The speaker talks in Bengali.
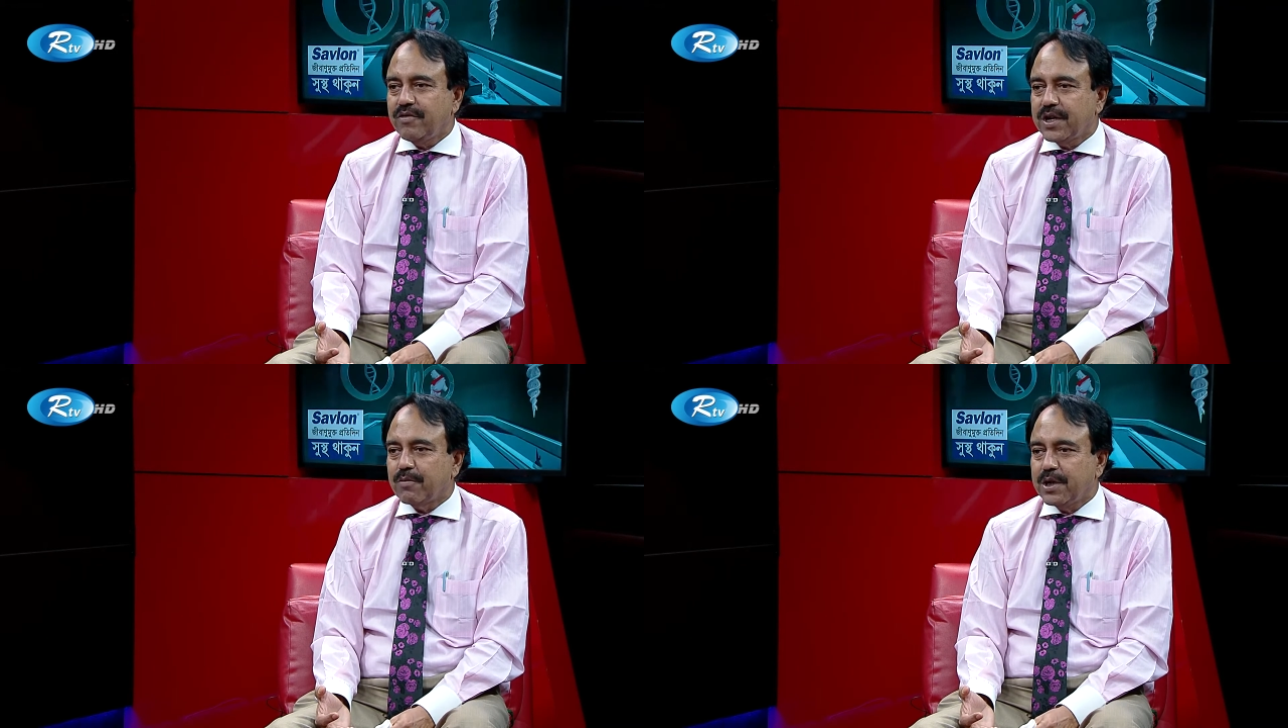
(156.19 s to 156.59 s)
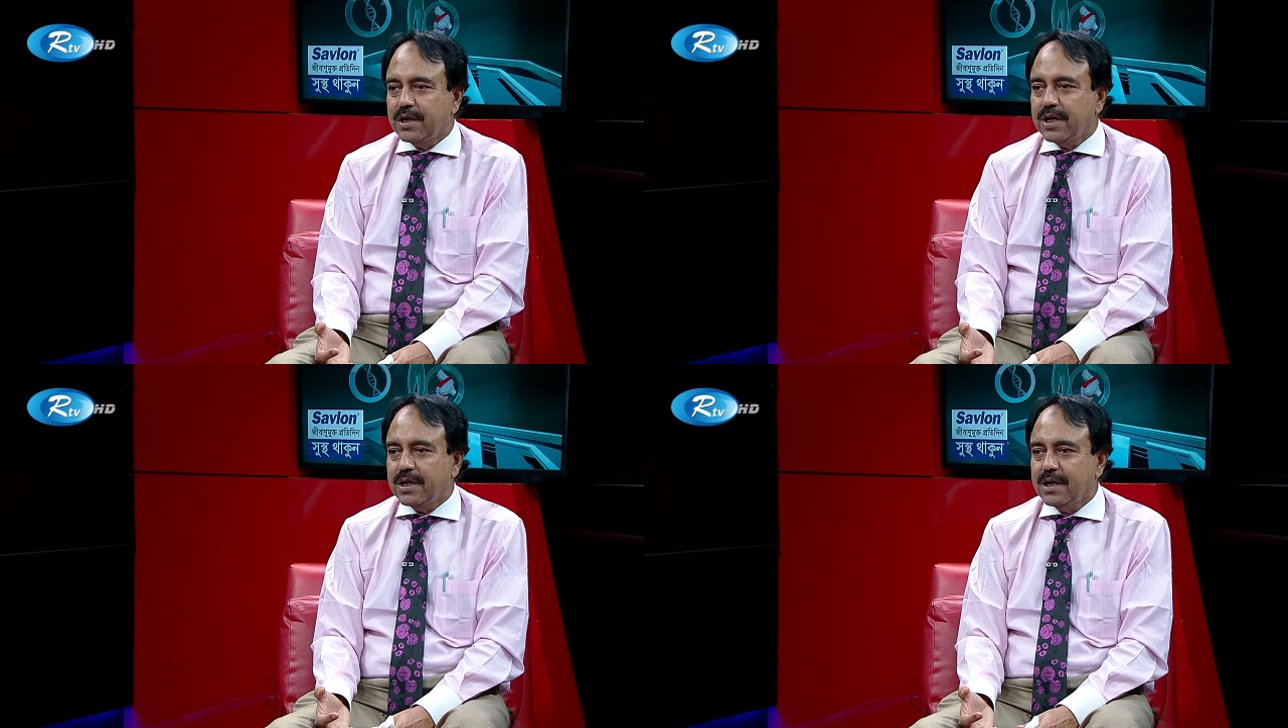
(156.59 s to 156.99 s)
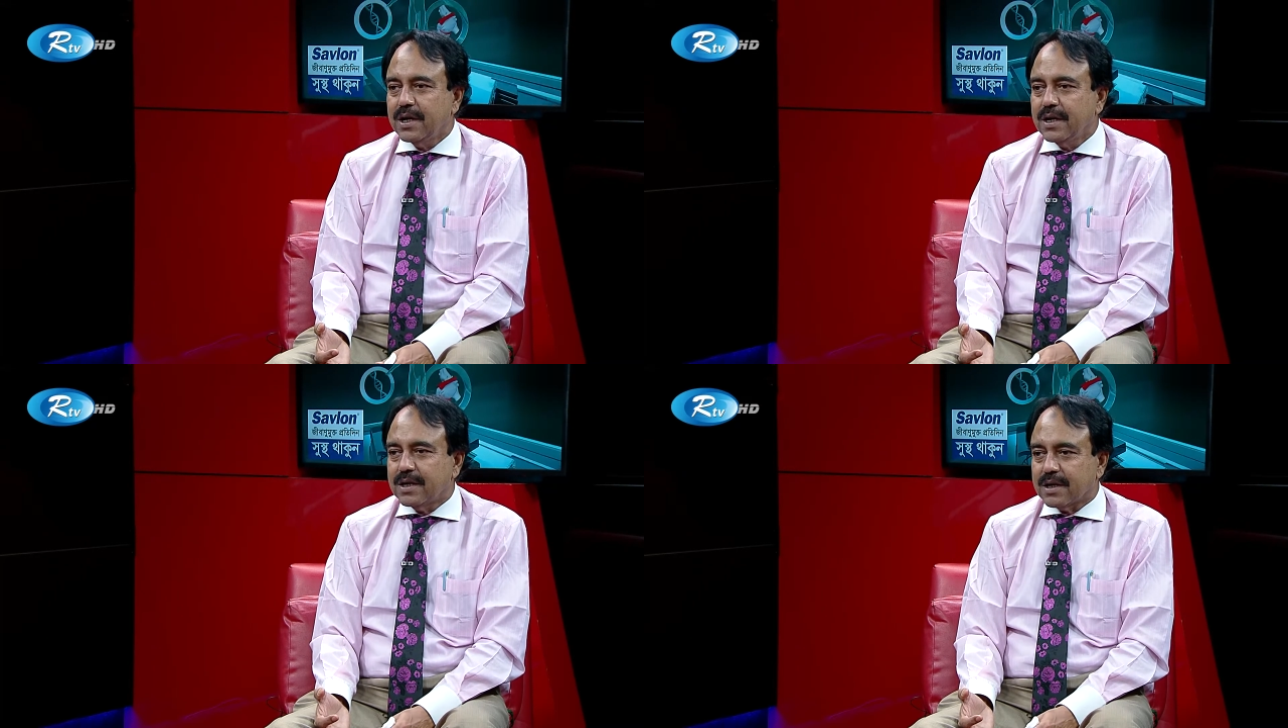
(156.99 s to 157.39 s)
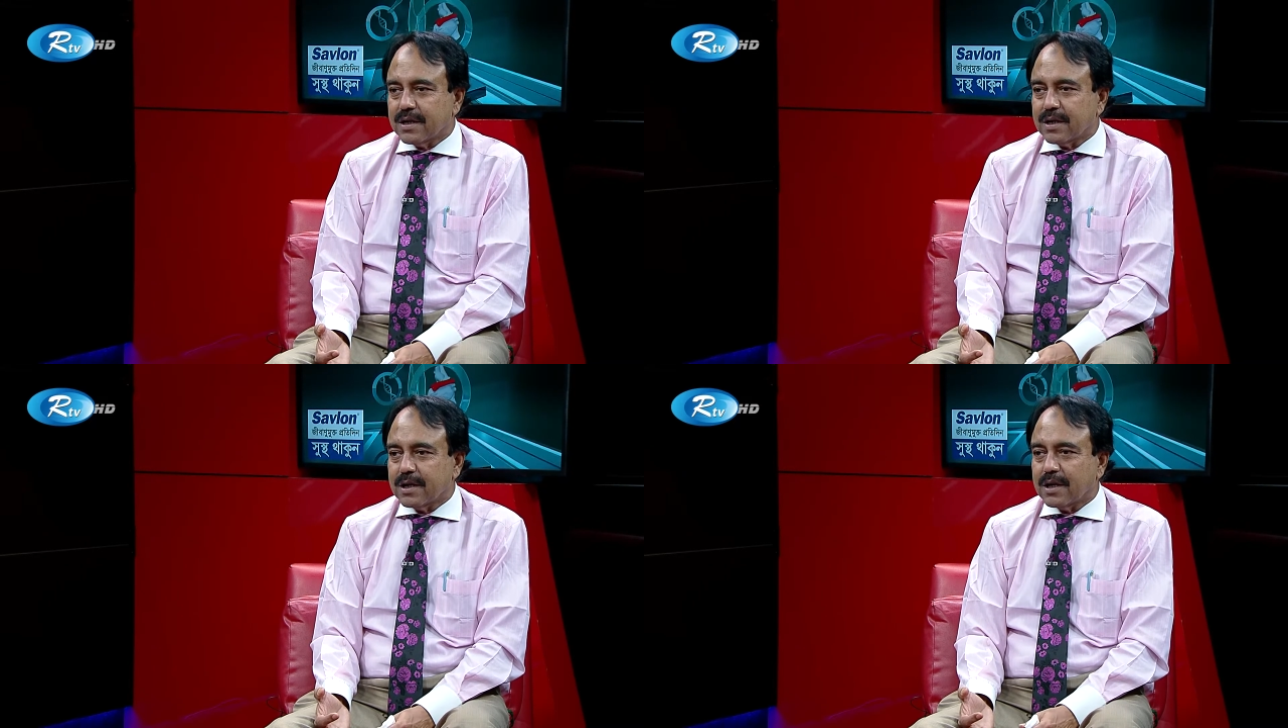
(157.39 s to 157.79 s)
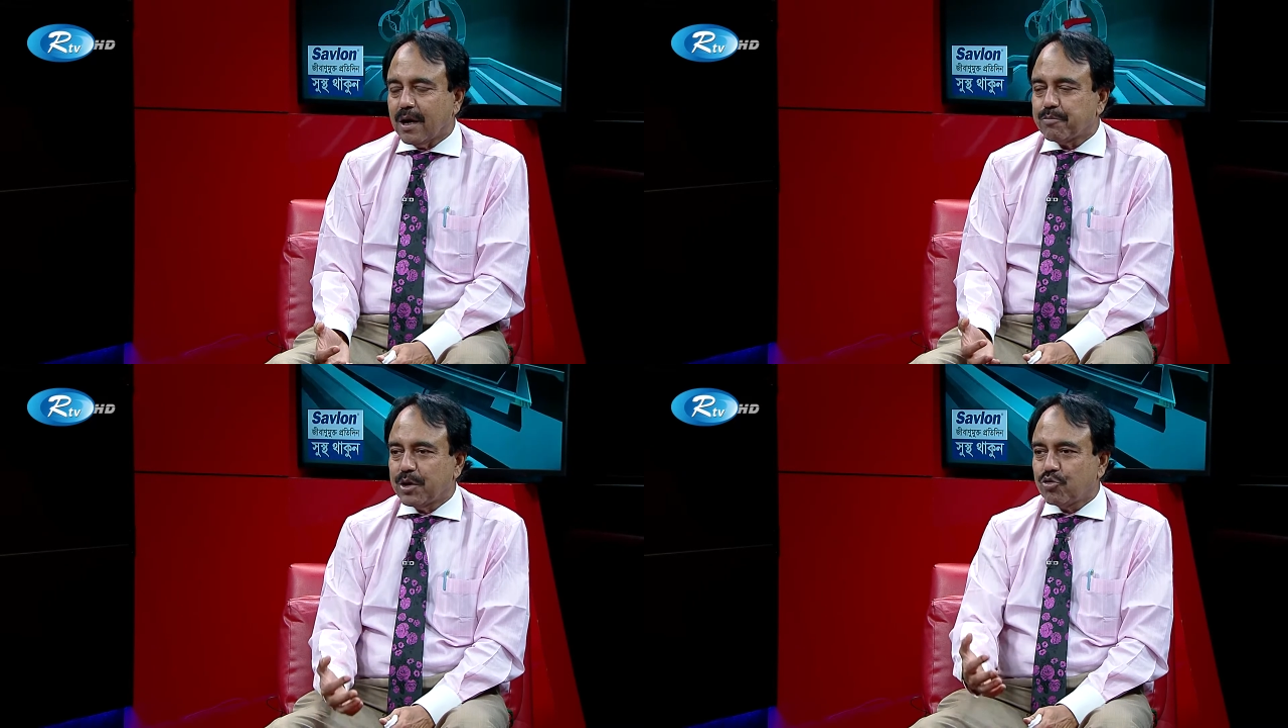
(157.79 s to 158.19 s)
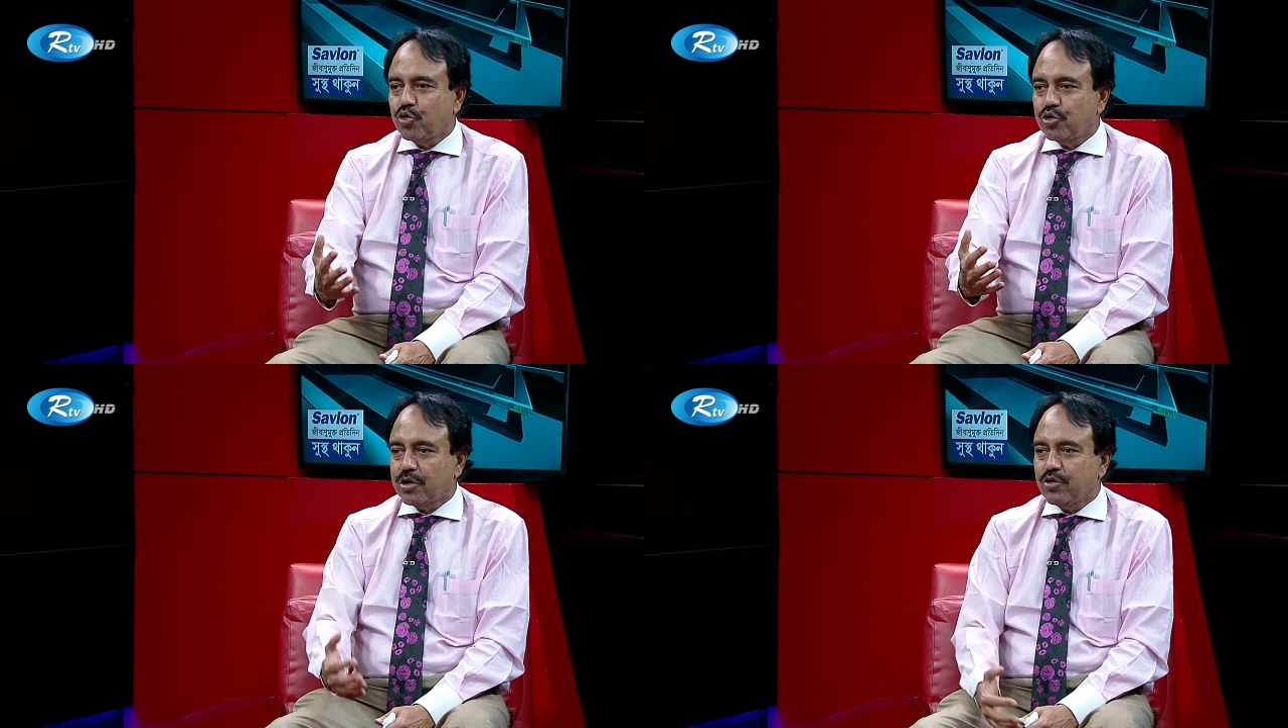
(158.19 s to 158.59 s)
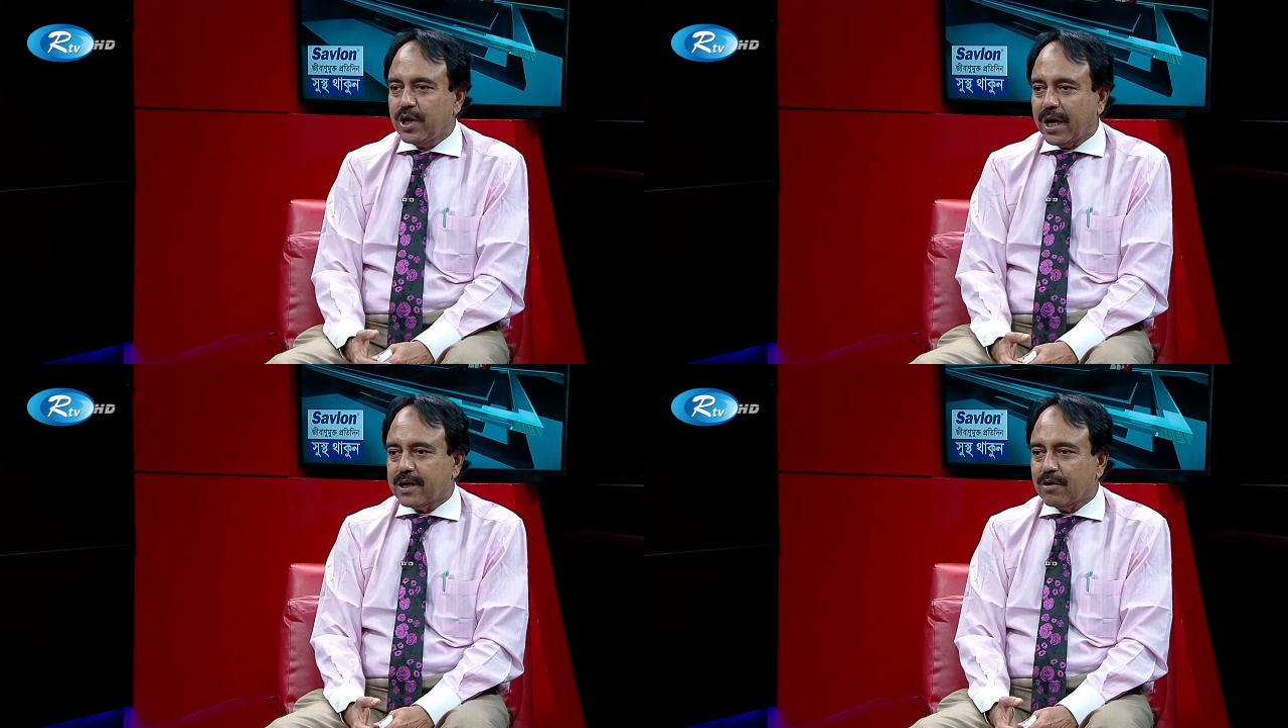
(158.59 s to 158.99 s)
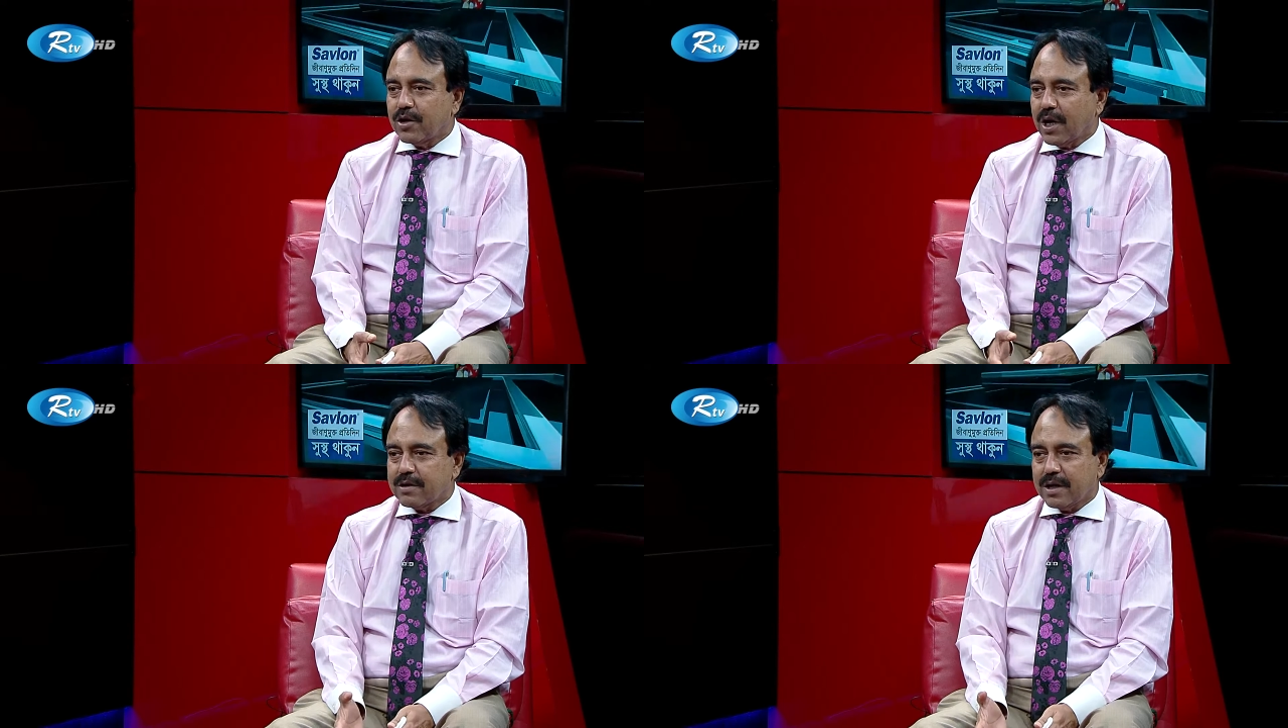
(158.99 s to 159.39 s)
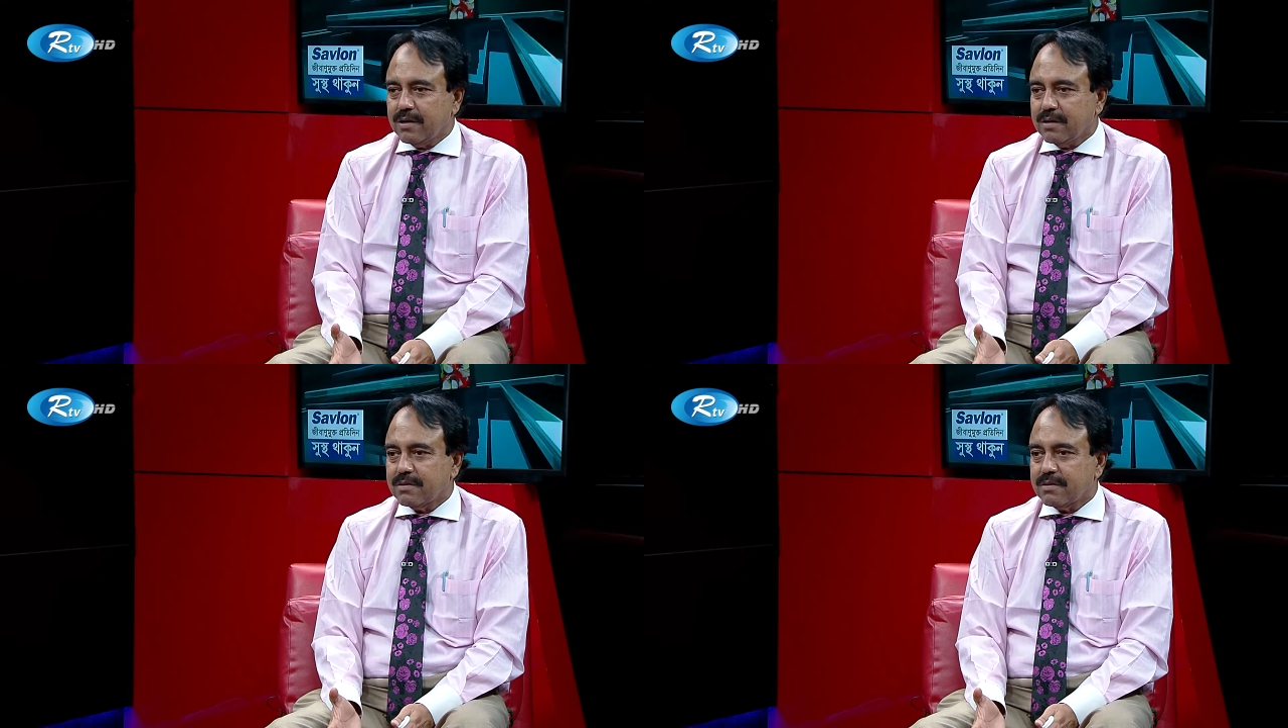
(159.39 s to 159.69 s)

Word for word: ভিটামিন ডি আপনি সূর্যে যদি আধা ঘন্টা হাঁটেন